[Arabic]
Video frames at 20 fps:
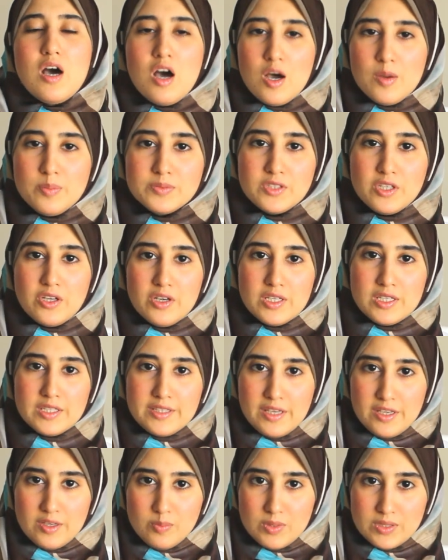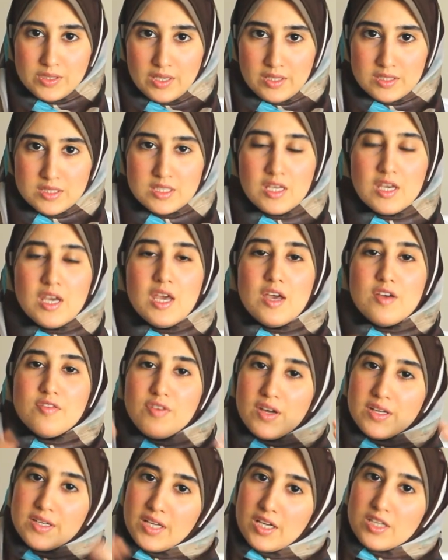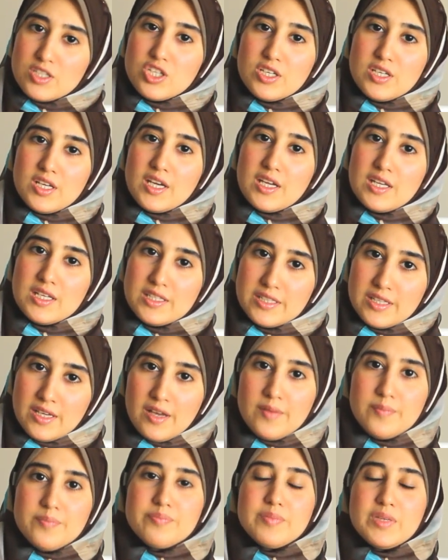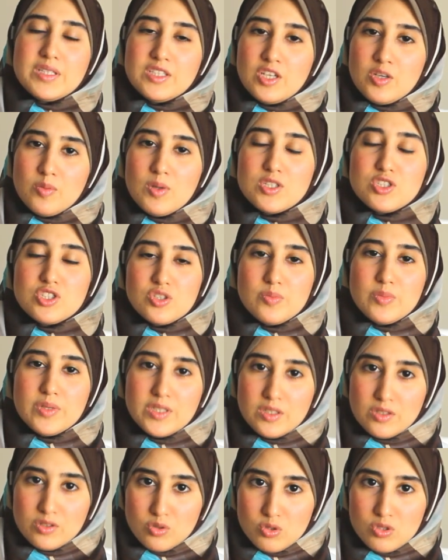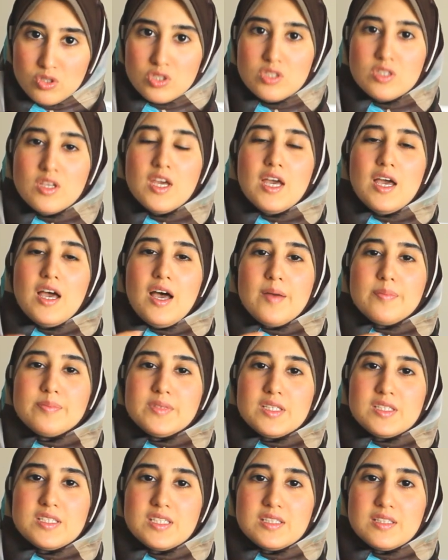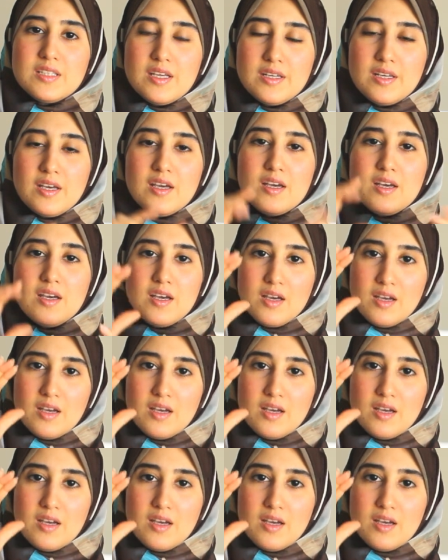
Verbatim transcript: هابطه الكيك بتاعتي فانا عشان اخليها ما تهبطش من النص هبتدي ان انا